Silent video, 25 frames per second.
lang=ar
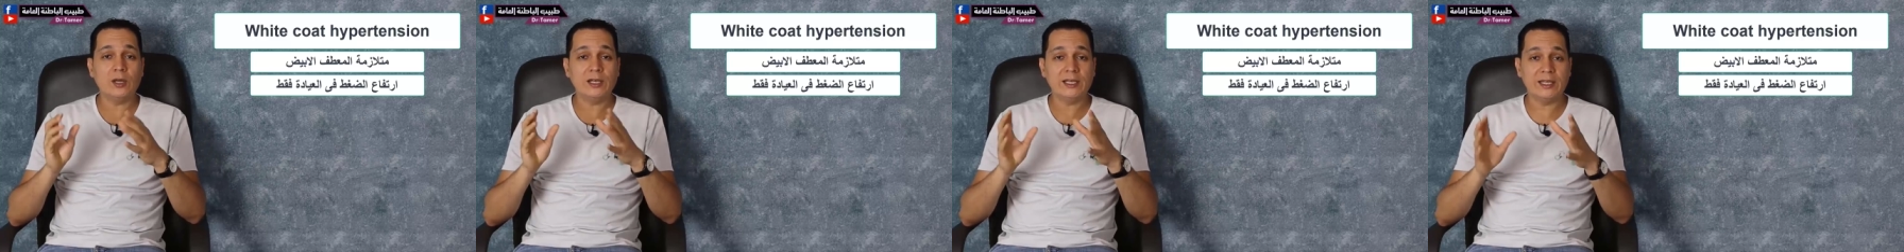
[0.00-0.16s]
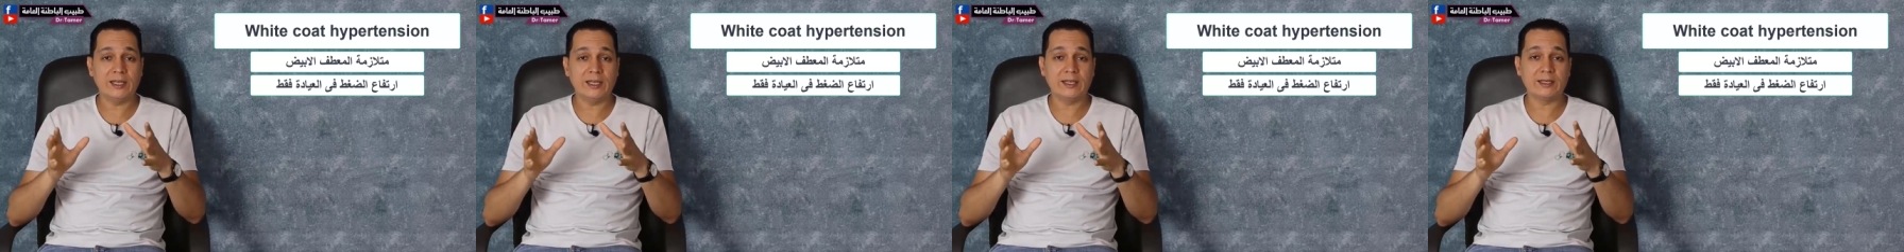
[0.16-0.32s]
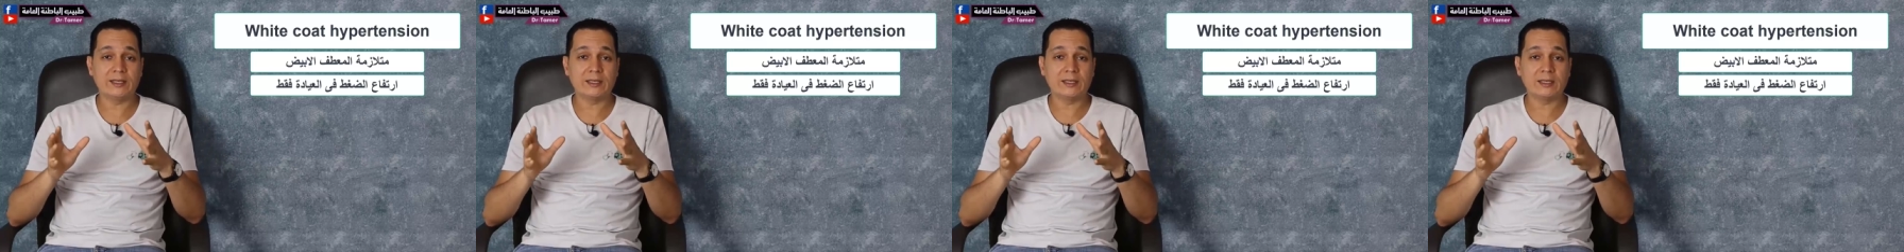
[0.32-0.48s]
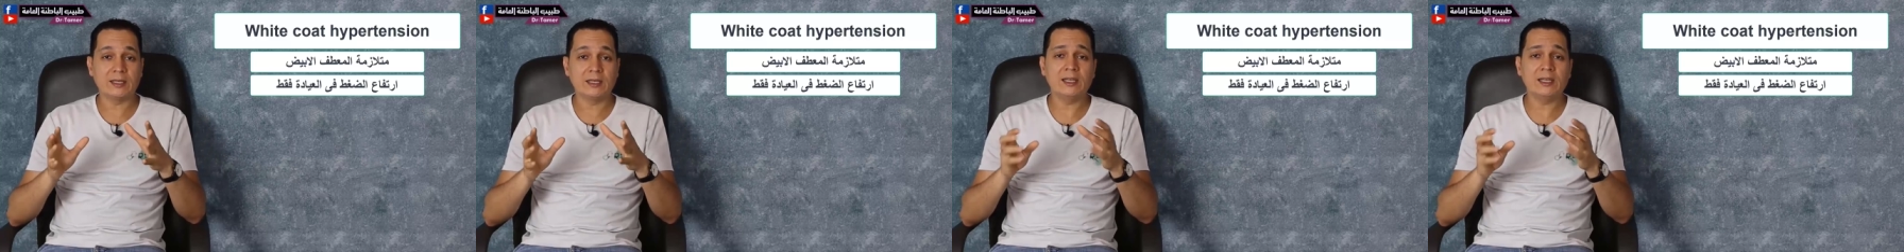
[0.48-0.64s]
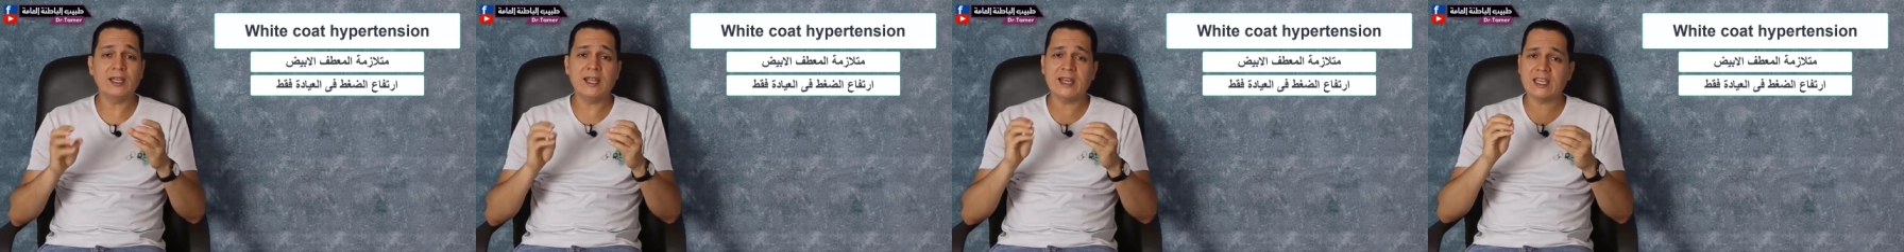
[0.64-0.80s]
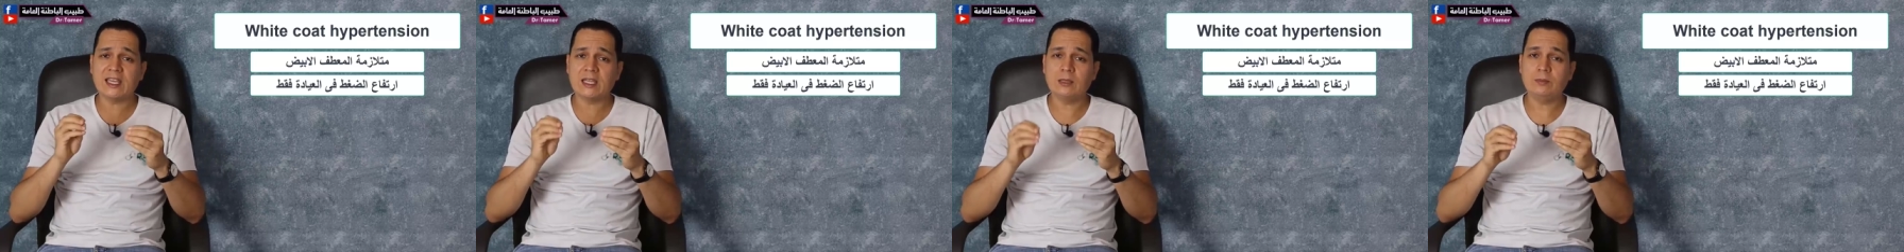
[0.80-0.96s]
علاج
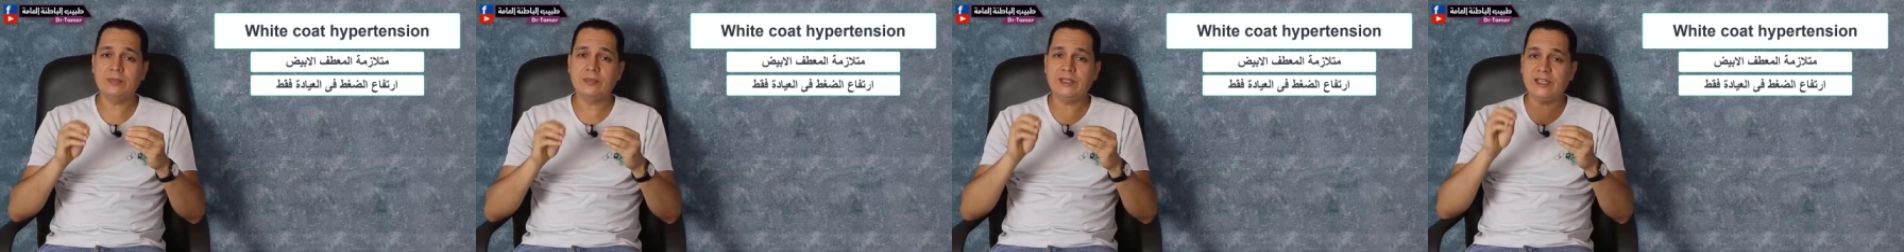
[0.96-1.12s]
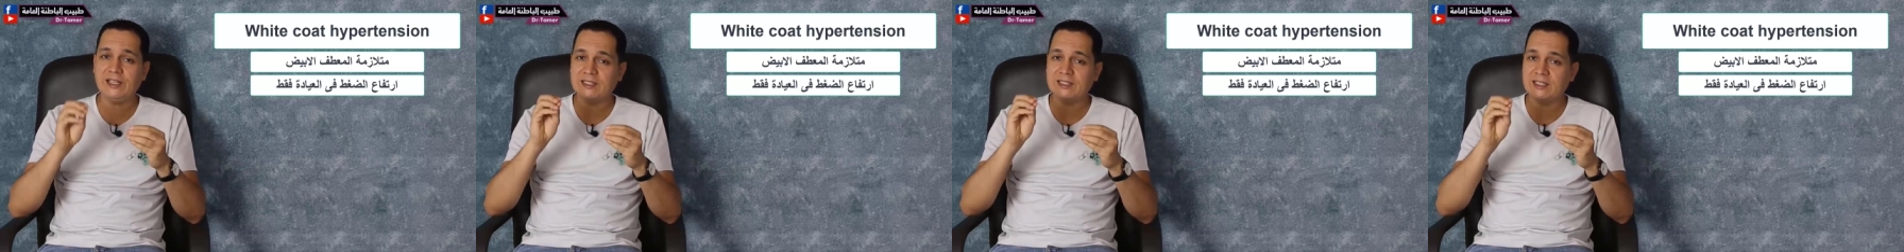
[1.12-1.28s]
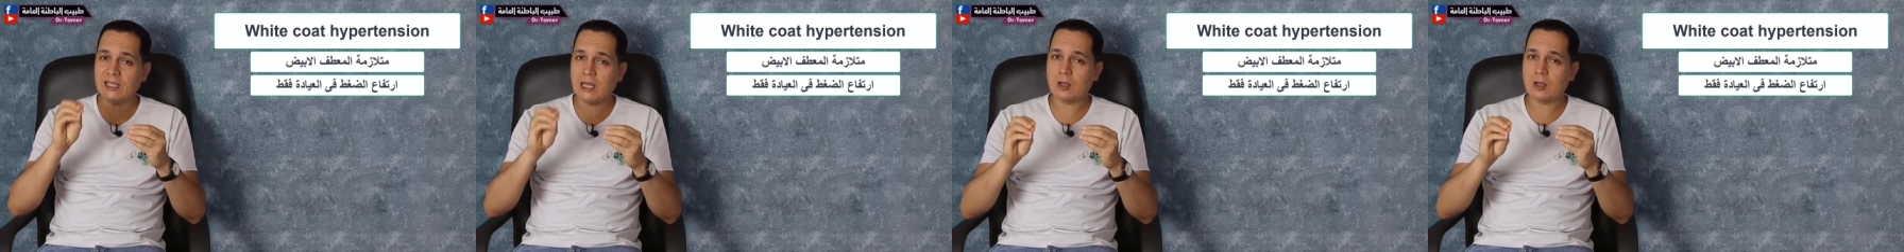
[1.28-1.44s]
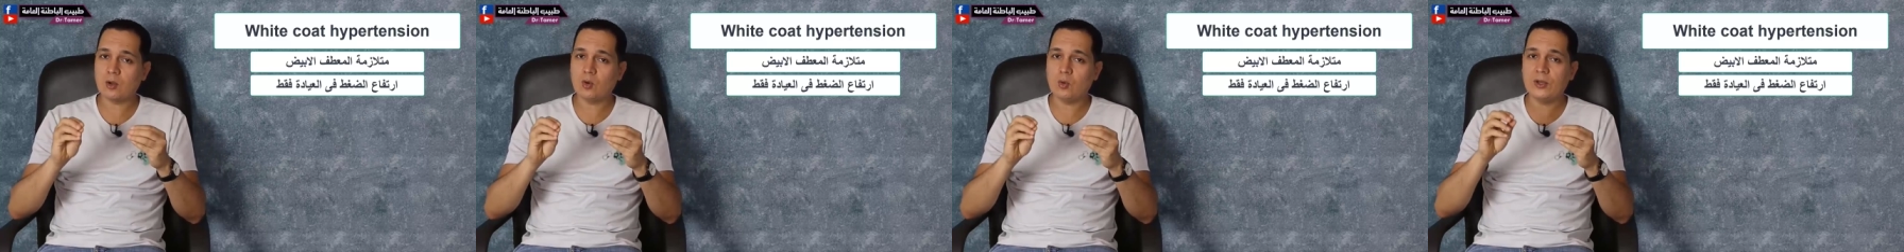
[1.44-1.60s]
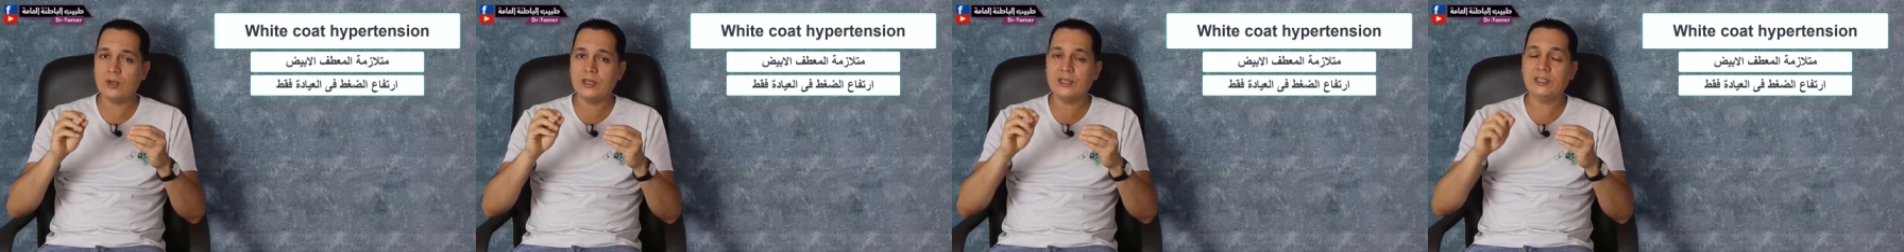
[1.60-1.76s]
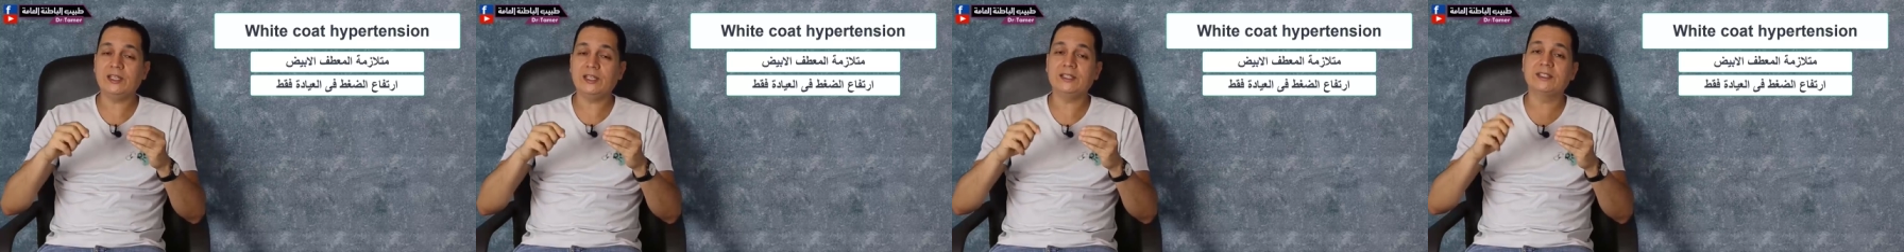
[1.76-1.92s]
لكن بيحتاجوا
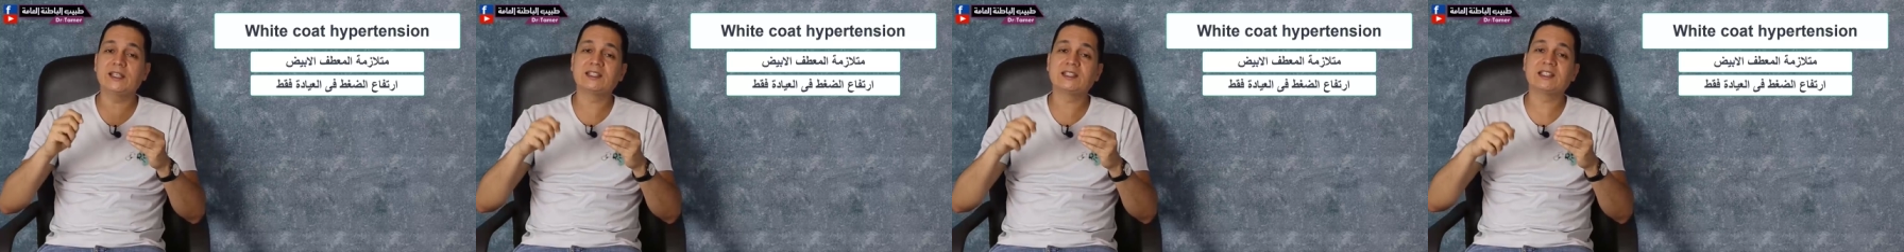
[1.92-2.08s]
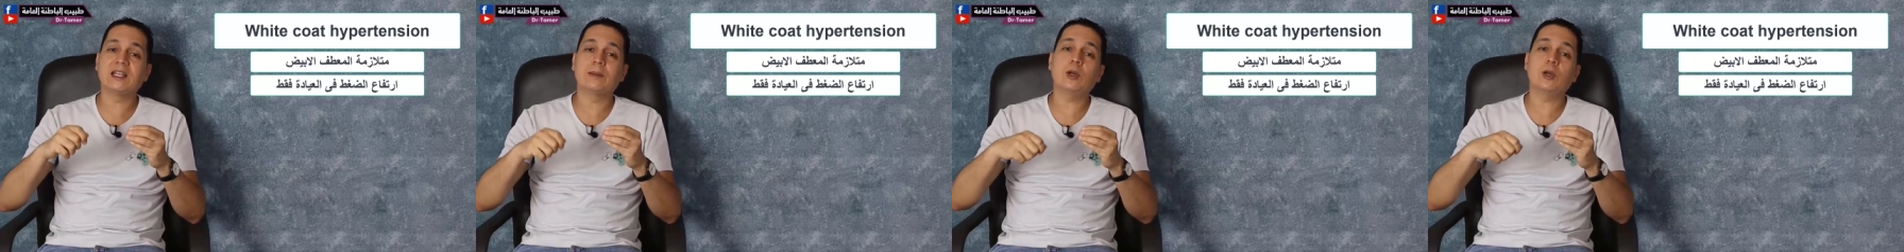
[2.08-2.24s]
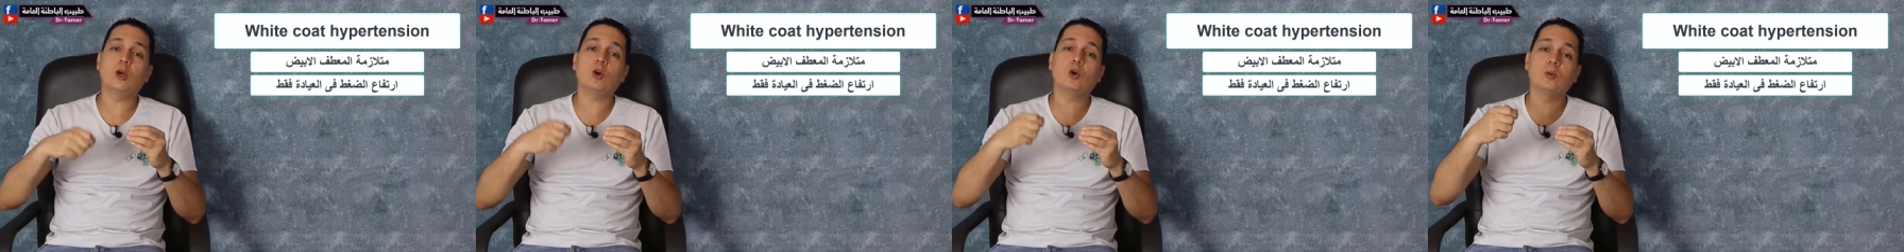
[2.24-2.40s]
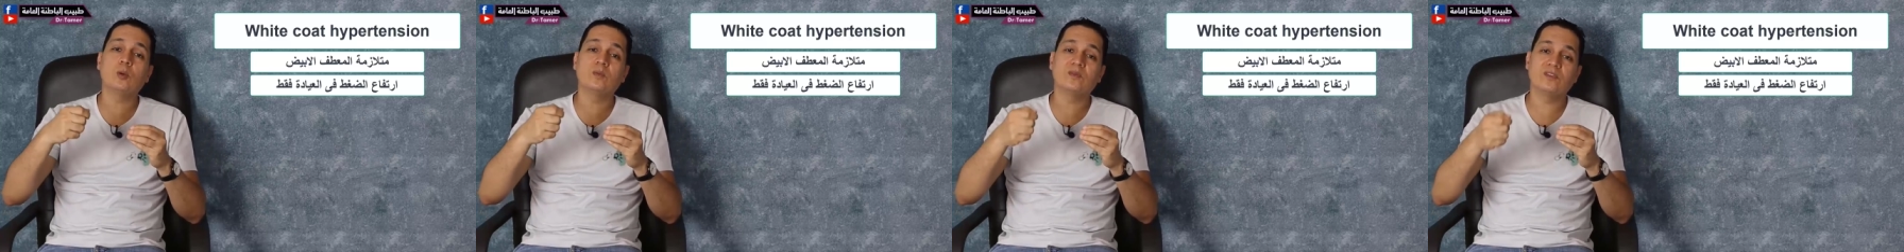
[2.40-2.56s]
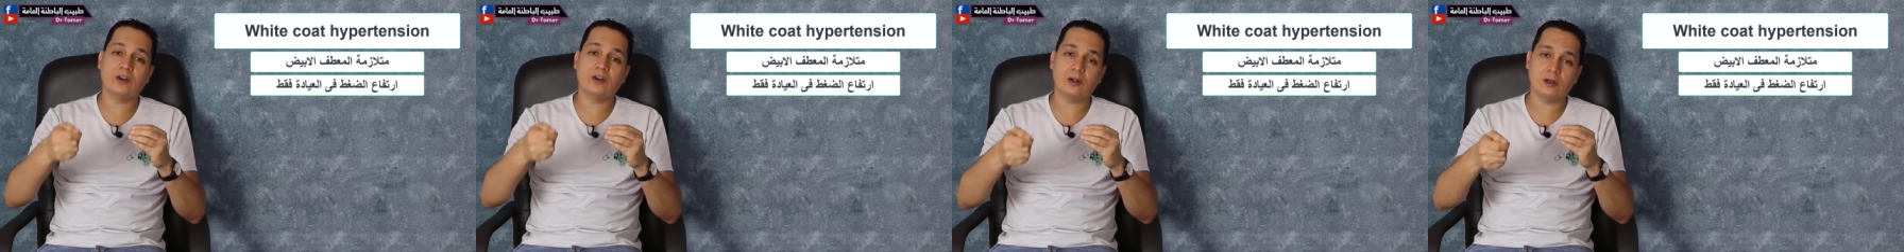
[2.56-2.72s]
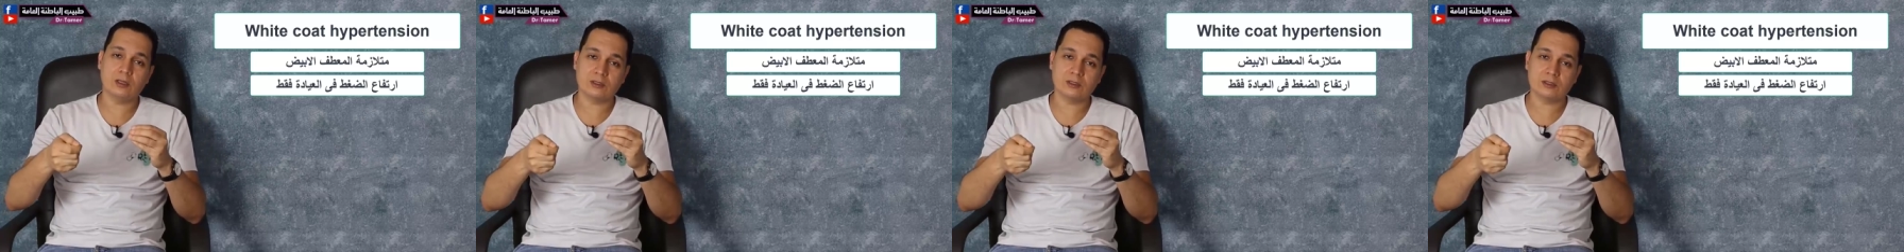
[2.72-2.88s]
ان احنا نتابعهم
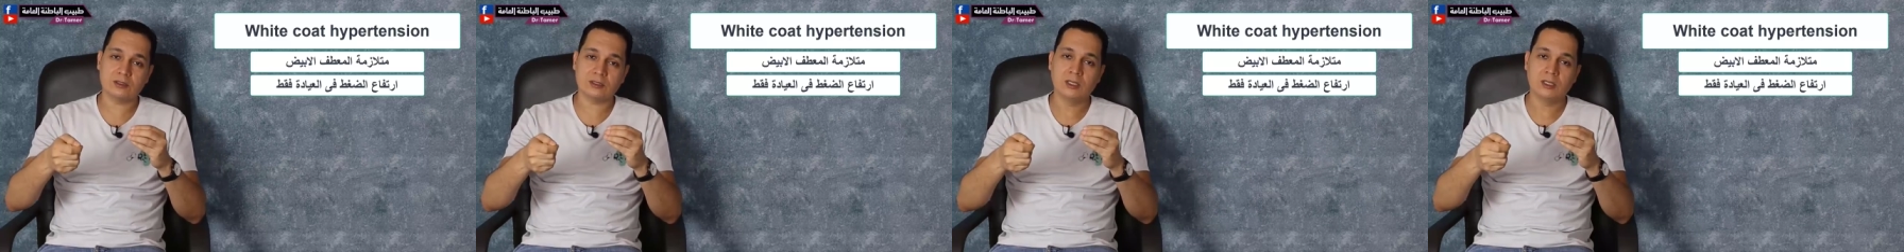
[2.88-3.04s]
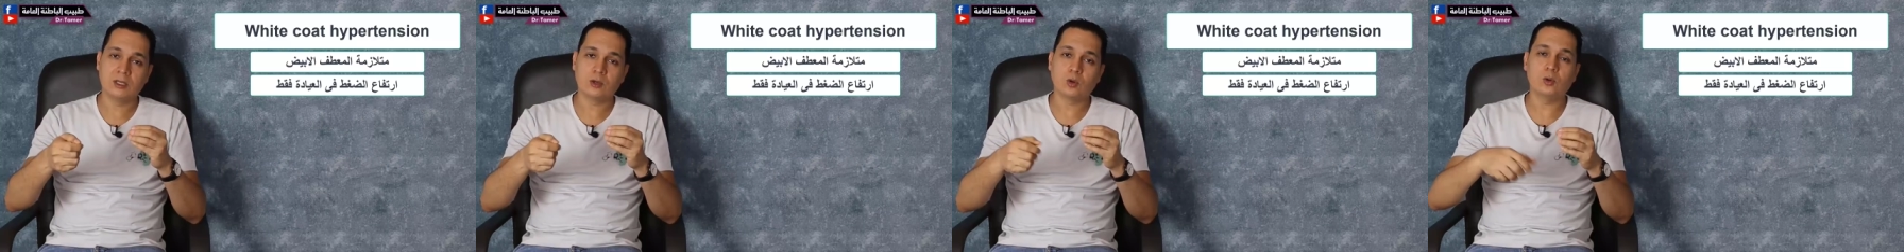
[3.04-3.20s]
فقط